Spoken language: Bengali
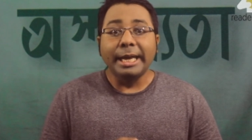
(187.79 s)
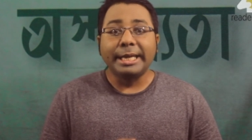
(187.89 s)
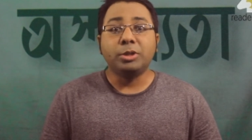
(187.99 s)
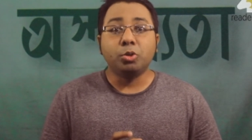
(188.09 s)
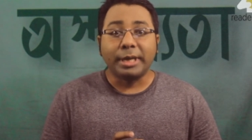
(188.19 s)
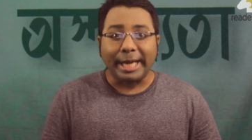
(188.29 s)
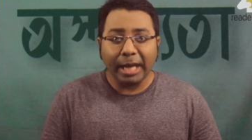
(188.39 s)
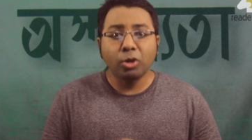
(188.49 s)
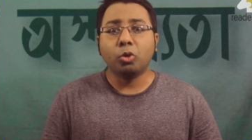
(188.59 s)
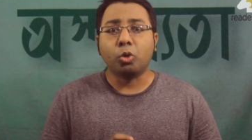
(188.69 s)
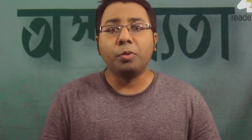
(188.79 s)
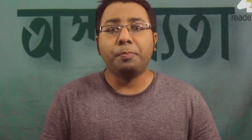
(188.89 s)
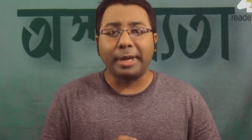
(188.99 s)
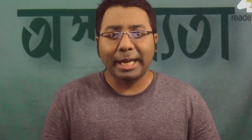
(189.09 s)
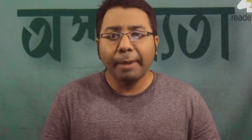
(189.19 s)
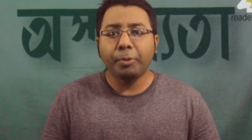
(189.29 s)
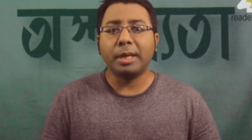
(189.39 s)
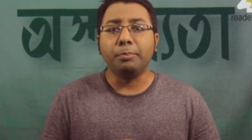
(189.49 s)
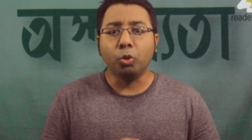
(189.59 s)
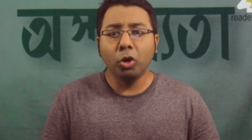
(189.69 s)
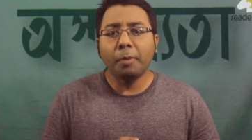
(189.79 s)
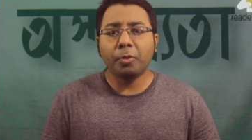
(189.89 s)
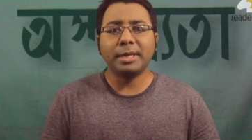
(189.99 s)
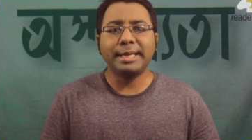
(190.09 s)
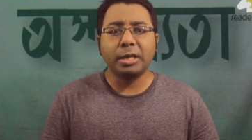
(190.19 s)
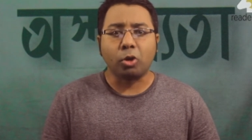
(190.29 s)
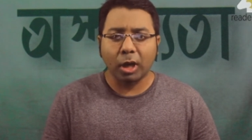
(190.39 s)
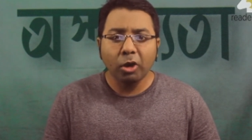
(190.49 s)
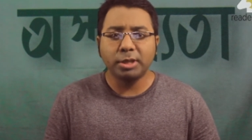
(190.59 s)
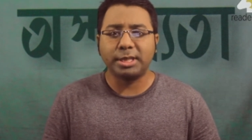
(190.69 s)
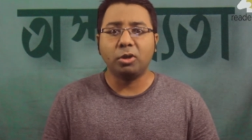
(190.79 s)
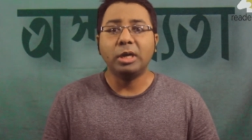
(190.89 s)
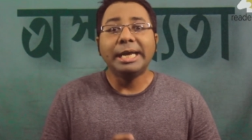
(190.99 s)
কিন্তু কেন কোন প্রেক্ষাপটে মূল অপরাধটি করা হয়েছিল